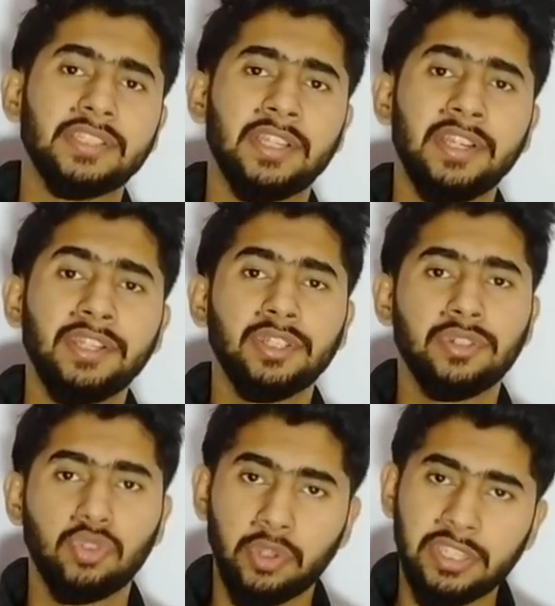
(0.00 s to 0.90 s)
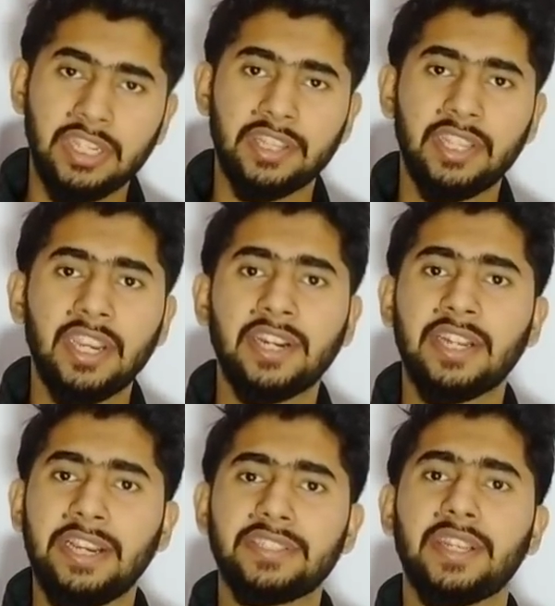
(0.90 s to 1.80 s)
ऐसे हैं जो ये चाहते हैं कि
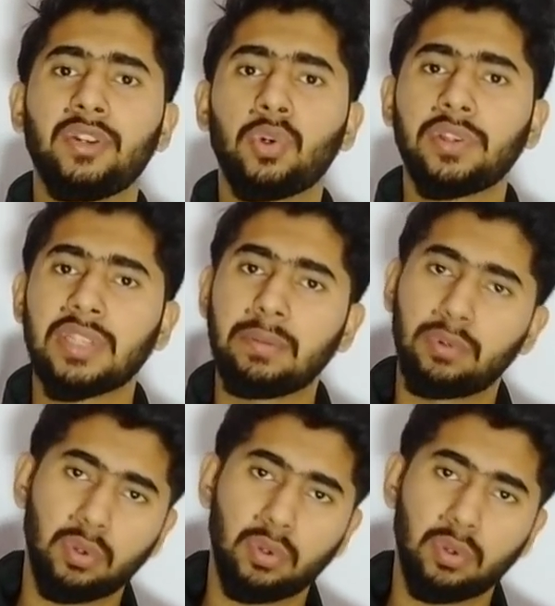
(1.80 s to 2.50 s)
अट्ठाईस तारीख को एग्ज़ाम